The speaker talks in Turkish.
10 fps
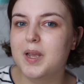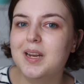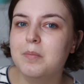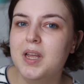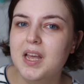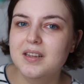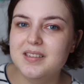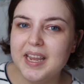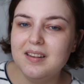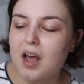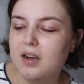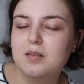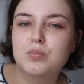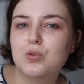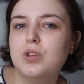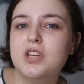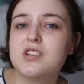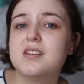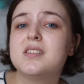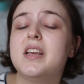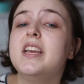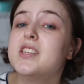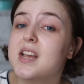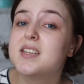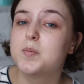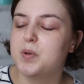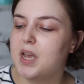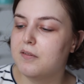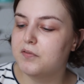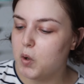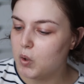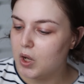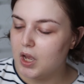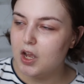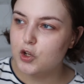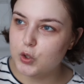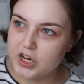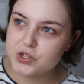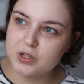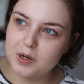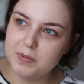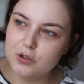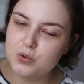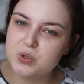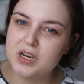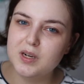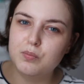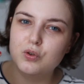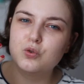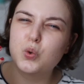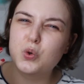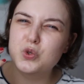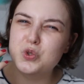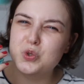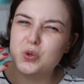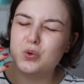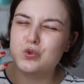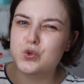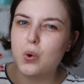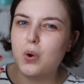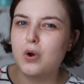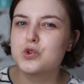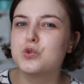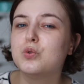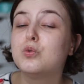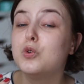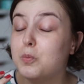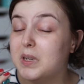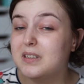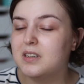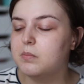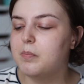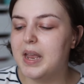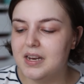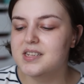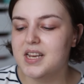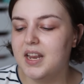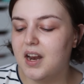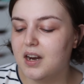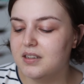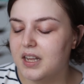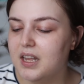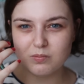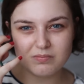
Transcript: Benim Tek derdim bununla içerisinde hiç SPF yok. Güneş kreminin üzerinde bunun dokusu çok hoş durmadı belli şeylerde.